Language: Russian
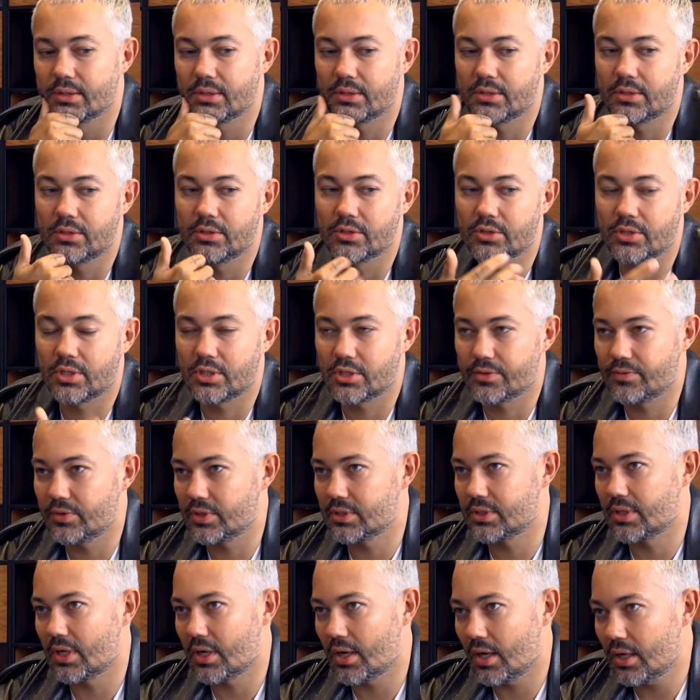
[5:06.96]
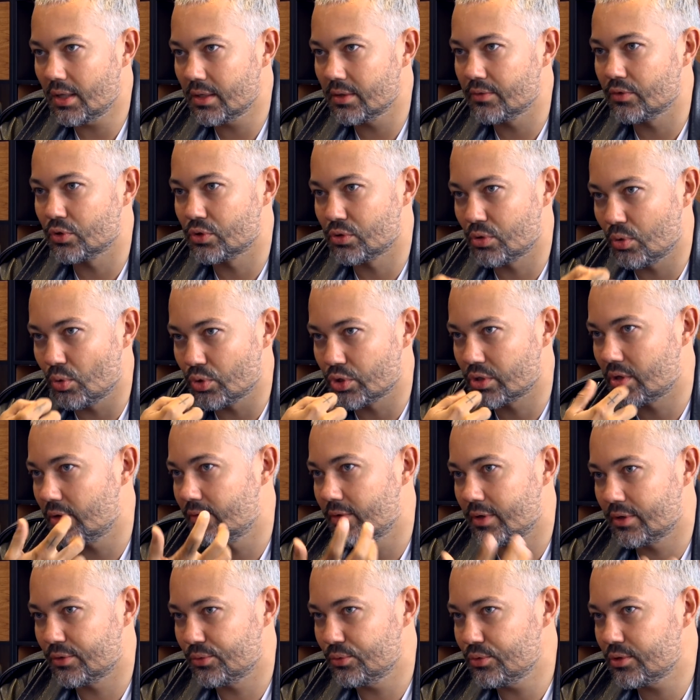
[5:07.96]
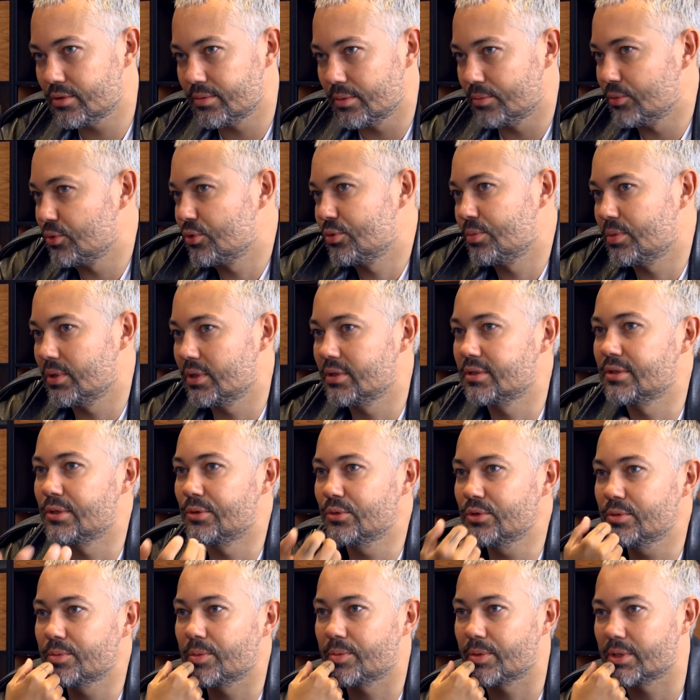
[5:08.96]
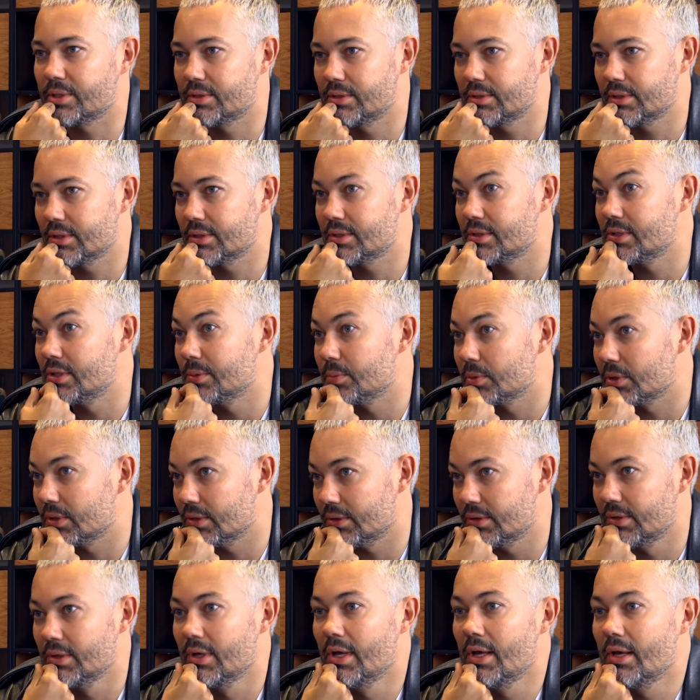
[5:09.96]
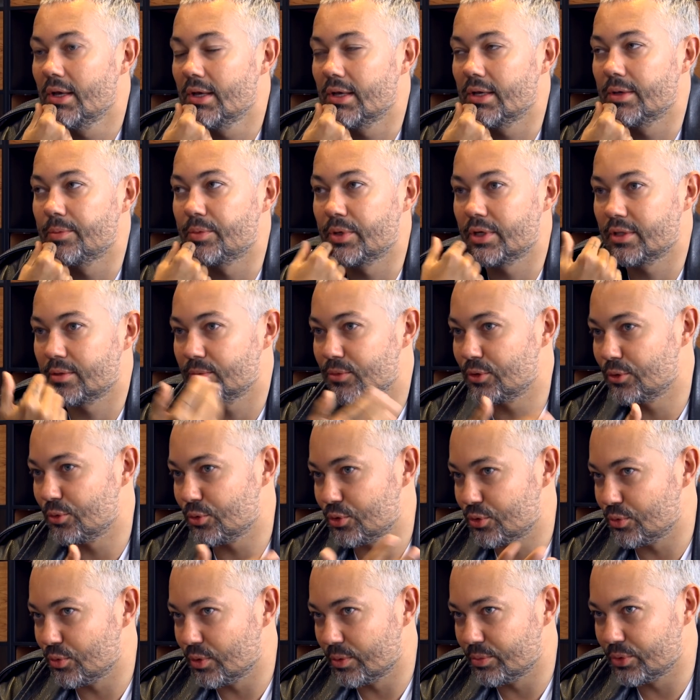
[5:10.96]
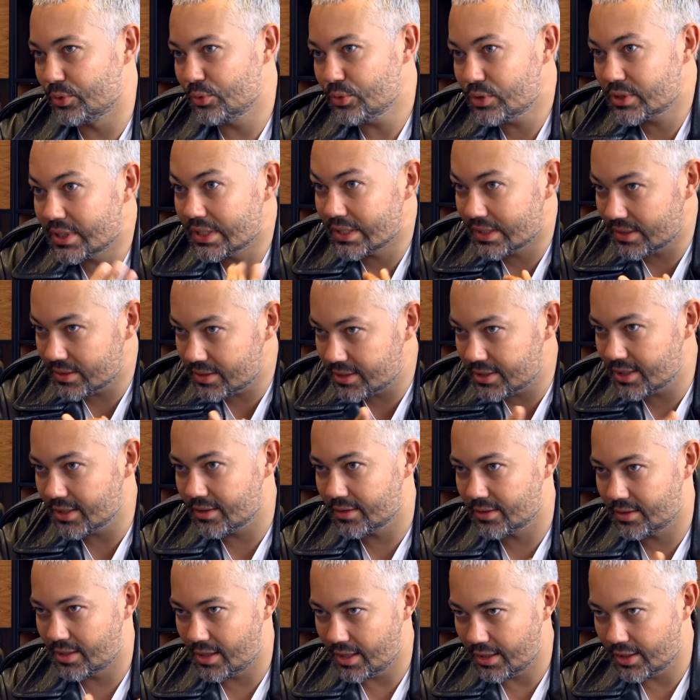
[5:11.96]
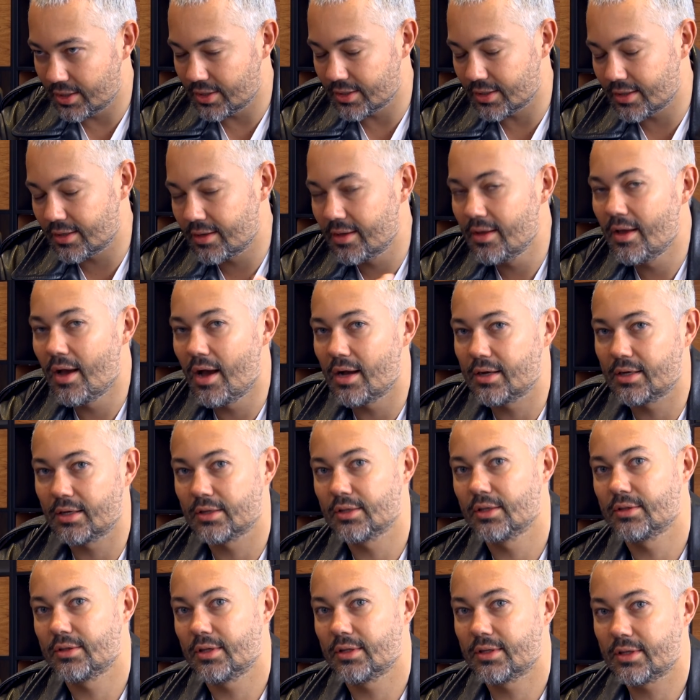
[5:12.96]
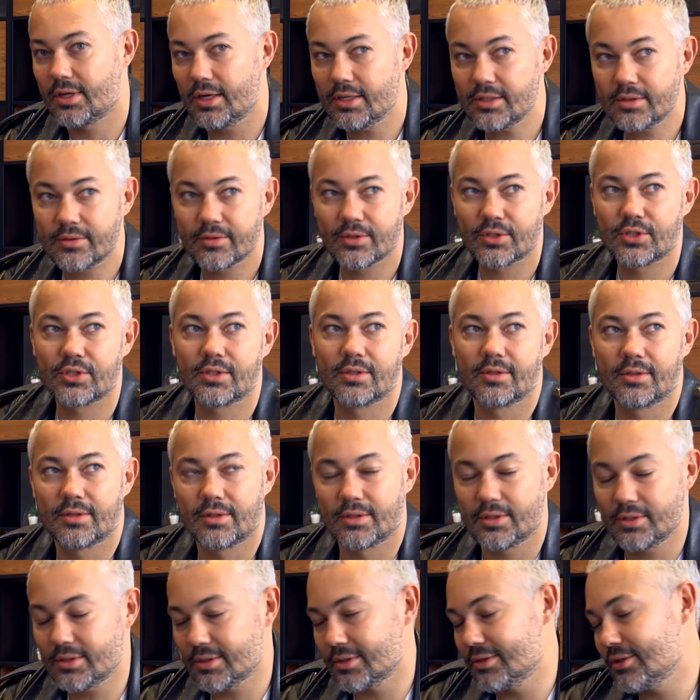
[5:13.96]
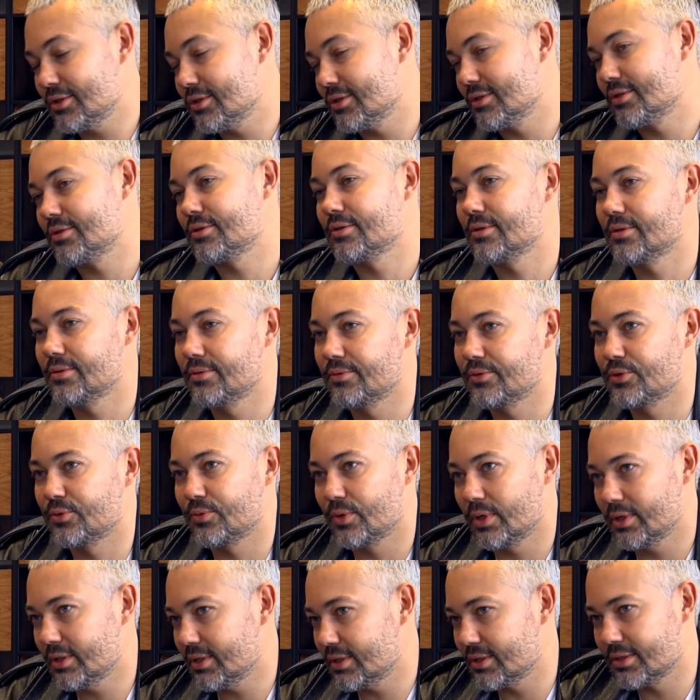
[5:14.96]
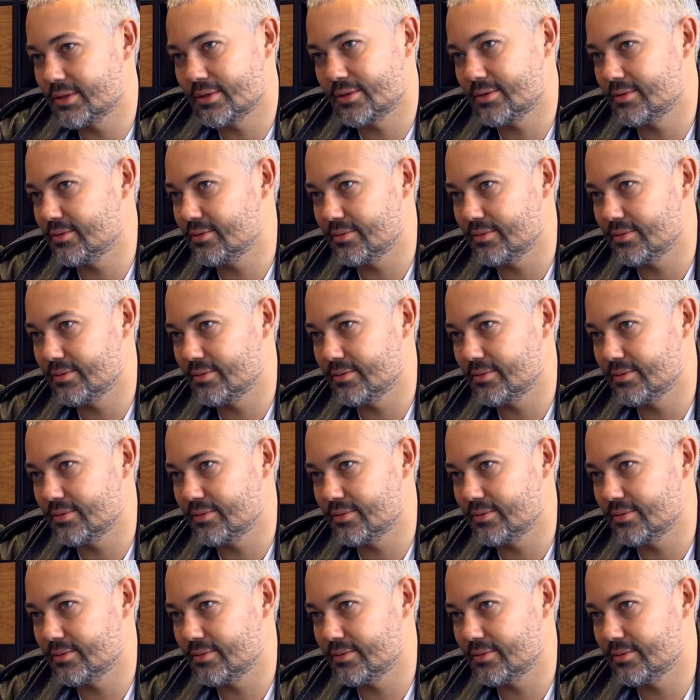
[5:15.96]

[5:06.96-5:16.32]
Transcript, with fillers: ты сидишь, ешь в ресторане, вот с ложкой во рту к тебе могут подойти люди, попросить о снимке. И при этом ты должен улыбнуться и это сделать для них. А когда ты отказываешься, ты слышишь э, в свой адрес... Э,